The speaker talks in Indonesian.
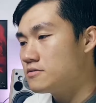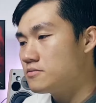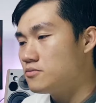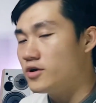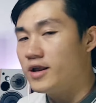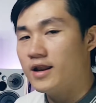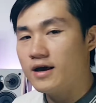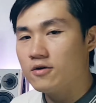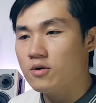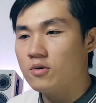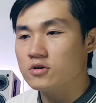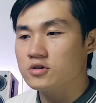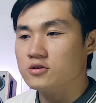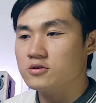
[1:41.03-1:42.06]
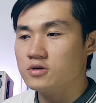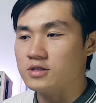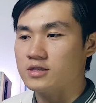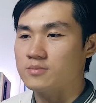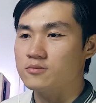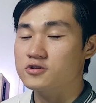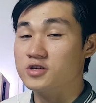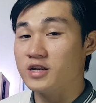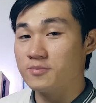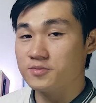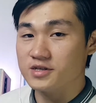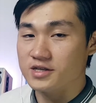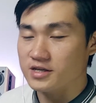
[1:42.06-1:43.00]
mulailah gue waktu itu ketemu
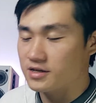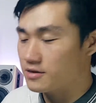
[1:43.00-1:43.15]
skripsi